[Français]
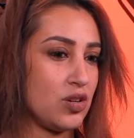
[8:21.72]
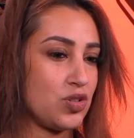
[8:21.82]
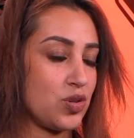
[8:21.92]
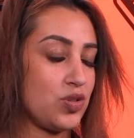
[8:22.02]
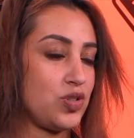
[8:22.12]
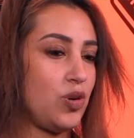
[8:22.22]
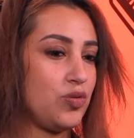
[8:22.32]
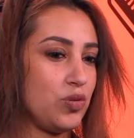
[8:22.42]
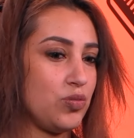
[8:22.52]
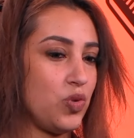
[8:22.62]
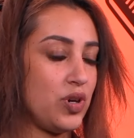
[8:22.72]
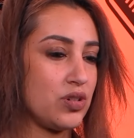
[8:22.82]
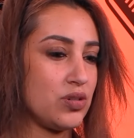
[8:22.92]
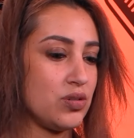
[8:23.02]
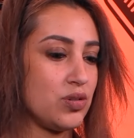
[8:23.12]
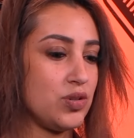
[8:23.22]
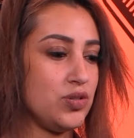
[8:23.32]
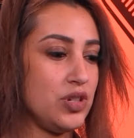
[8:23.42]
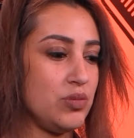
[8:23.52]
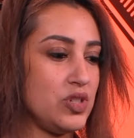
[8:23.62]
je ressens au fond de moi que,
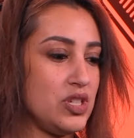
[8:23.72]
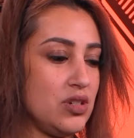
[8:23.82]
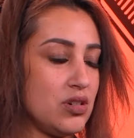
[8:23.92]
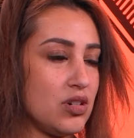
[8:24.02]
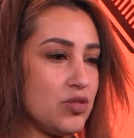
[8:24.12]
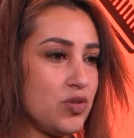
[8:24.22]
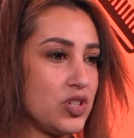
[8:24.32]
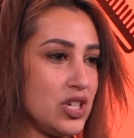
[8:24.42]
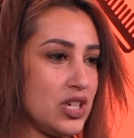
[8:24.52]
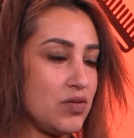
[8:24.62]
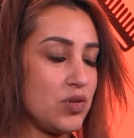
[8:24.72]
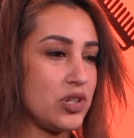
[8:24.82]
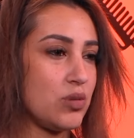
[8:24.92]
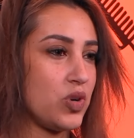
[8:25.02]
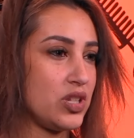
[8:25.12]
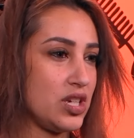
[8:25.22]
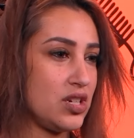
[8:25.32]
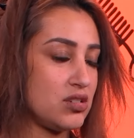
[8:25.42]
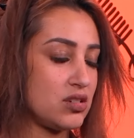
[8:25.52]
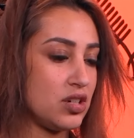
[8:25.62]
Dieu me dit euh, il faut que tu écrives ton
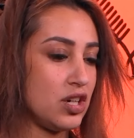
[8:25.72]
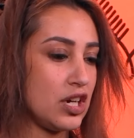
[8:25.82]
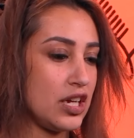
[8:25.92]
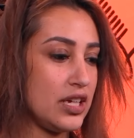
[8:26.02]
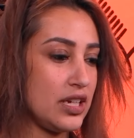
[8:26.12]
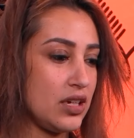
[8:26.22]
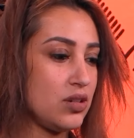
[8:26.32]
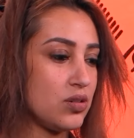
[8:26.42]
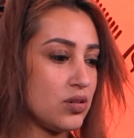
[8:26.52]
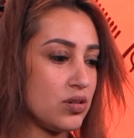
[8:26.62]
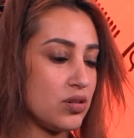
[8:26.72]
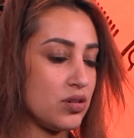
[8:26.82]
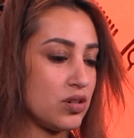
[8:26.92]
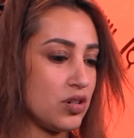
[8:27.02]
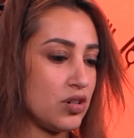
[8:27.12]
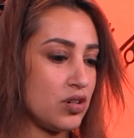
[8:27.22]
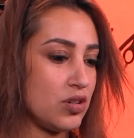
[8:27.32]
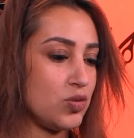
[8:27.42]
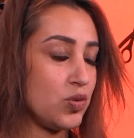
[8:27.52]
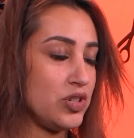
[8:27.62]
témoignage, écris que
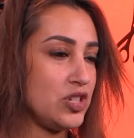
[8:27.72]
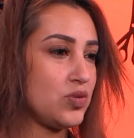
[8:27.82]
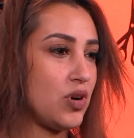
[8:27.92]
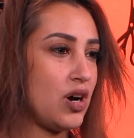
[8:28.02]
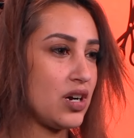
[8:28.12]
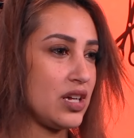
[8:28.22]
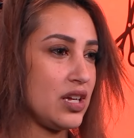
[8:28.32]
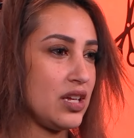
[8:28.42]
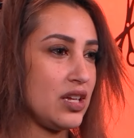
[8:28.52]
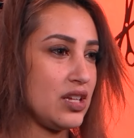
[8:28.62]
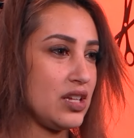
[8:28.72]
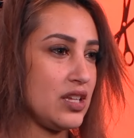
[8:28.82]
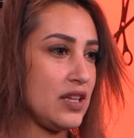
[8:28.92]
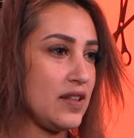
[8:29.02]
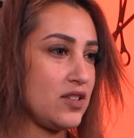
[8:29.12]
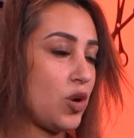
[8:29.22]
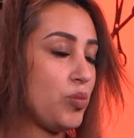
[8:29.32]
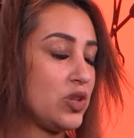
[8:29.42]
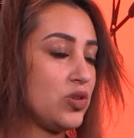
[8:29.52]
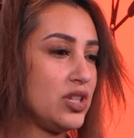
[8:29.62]
ton histoire est
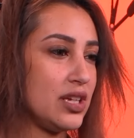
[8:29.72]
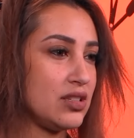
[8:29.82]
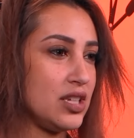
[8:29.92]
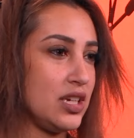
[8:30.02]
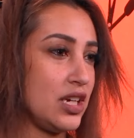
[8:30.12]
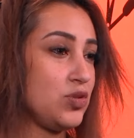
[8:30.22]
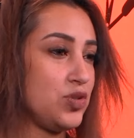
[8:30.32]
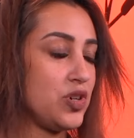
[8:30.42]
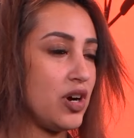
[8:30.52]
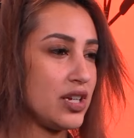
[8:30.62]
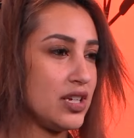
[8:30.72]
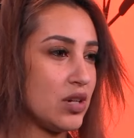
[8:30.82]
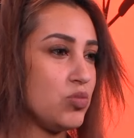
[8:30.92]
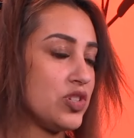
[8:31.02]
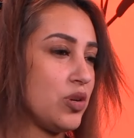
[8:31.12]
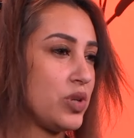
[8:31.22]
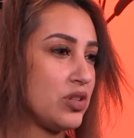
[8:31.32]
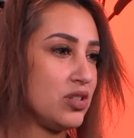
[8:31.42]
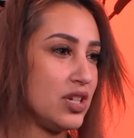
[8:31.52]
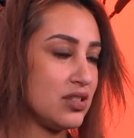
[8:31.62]
sans mettre de date, écris que tu seras guéri mais sans
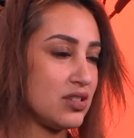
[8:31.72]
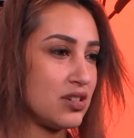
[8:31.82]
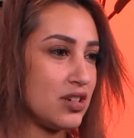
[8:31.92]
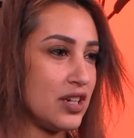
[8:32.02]
mettre de date.